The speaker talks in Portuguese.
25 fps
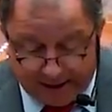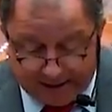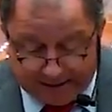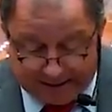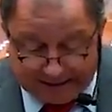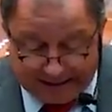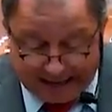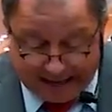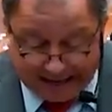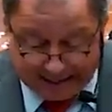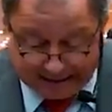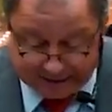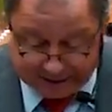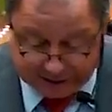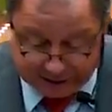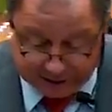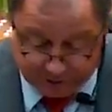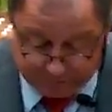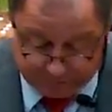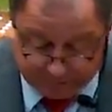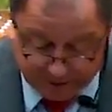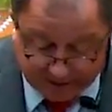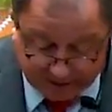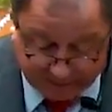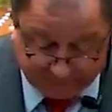tardio
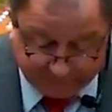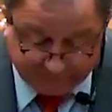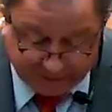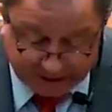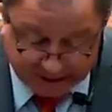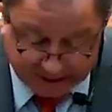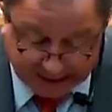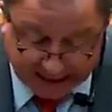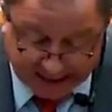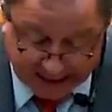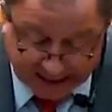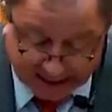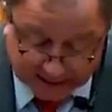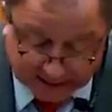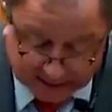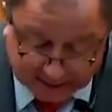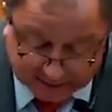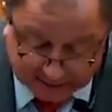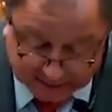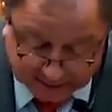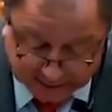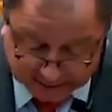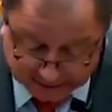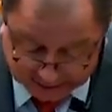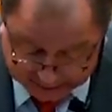para falar
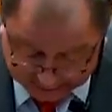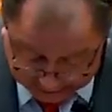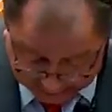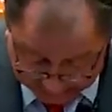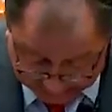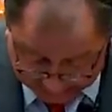e